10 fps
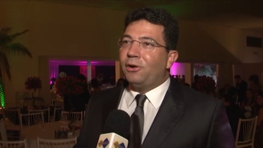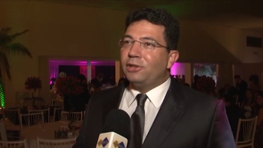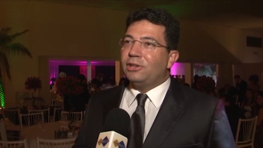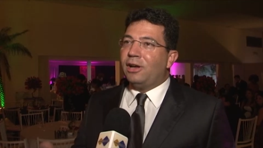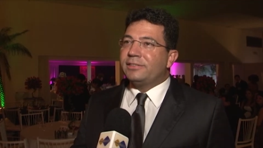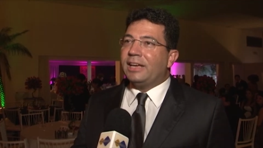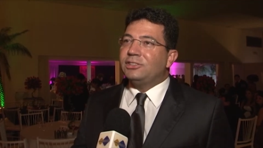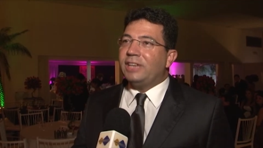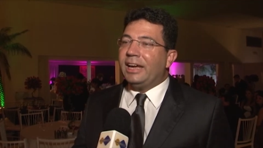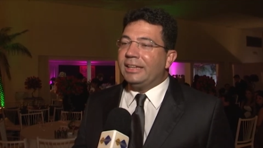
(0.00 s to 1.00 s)
Hoje a nossa
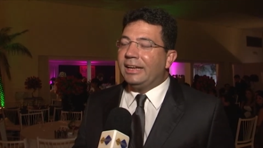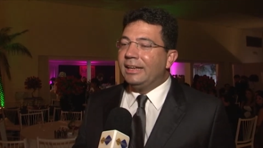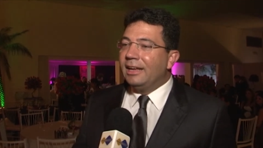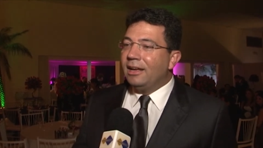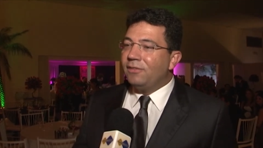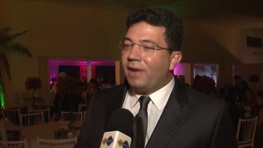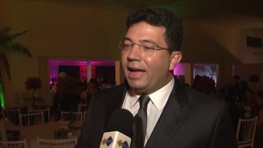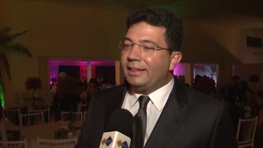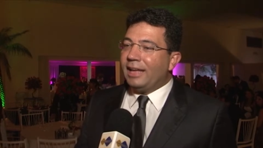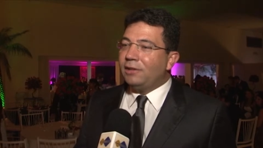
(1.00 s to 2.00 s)
agenda
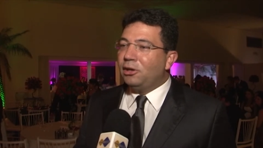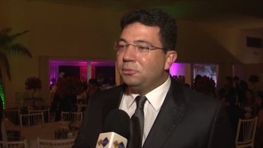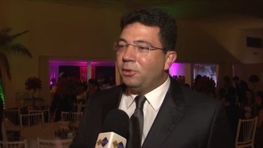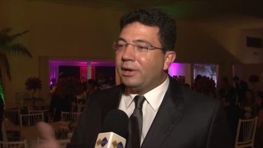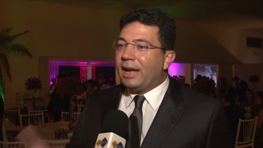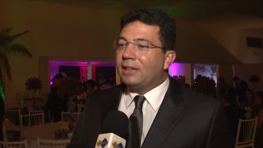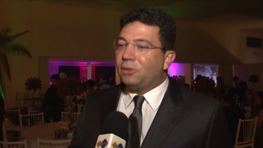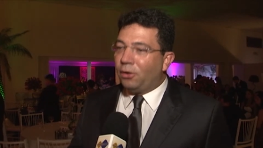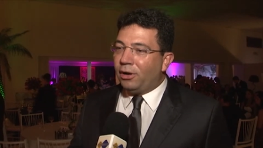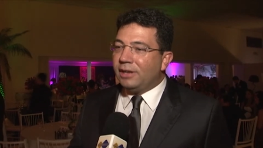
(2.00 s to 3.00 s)
vai até
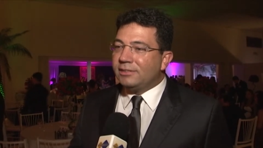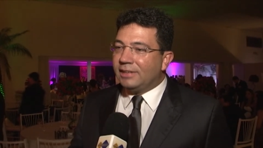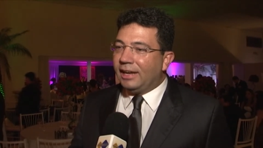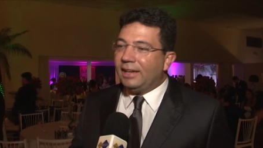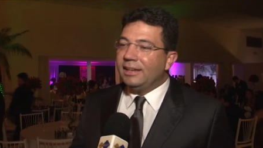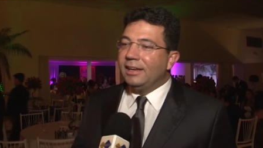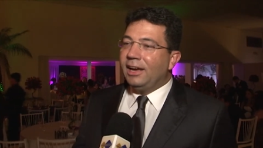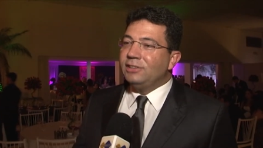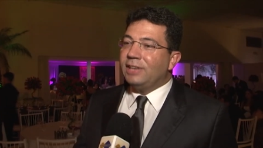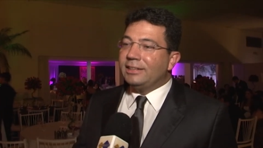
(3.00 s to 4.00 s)
2014, né?
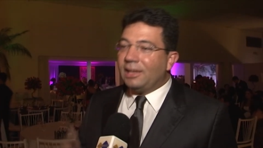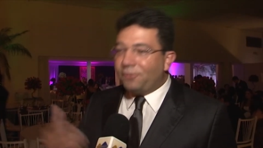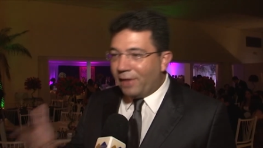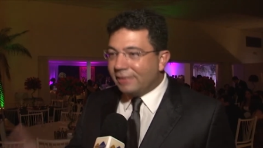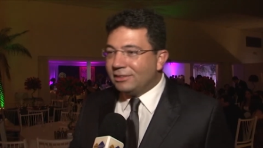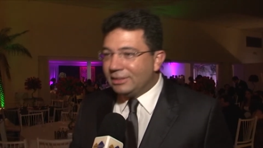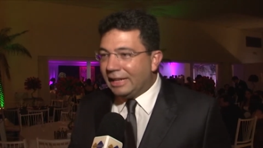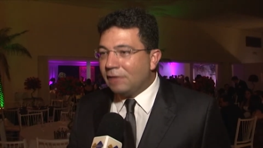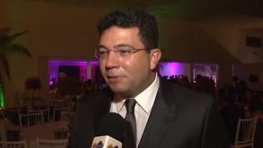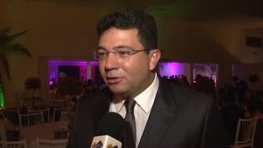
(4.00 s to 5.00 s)
A gente já tem festas
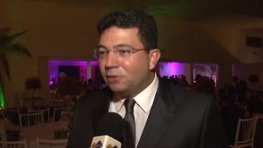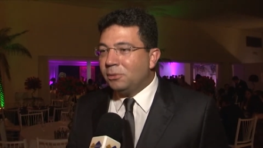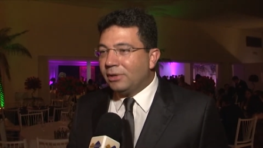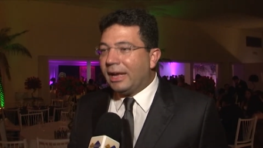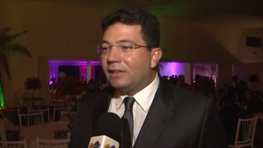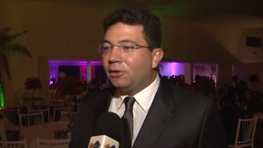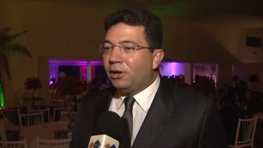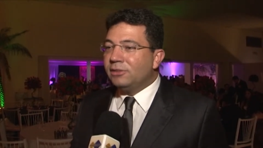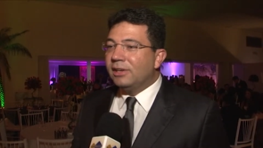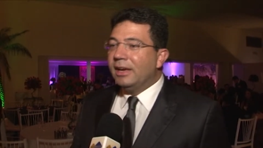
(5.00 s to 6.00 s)
agendadas para
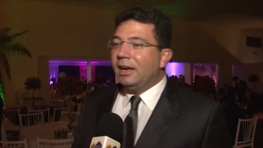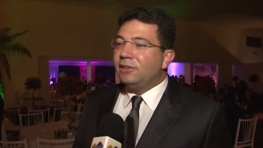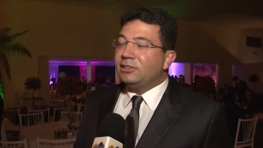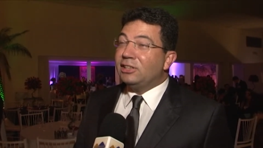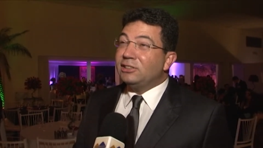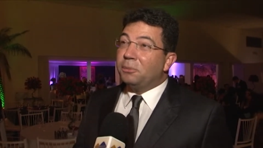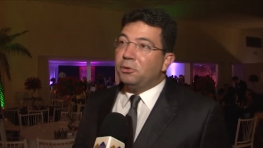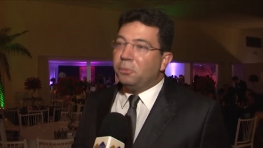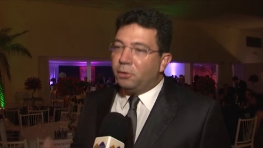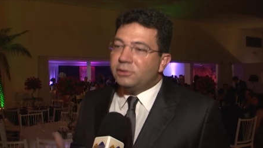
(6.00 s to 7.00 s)
2014 e a gente é
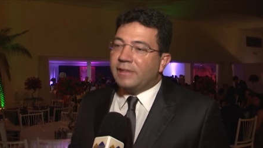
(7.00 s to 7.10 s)
muito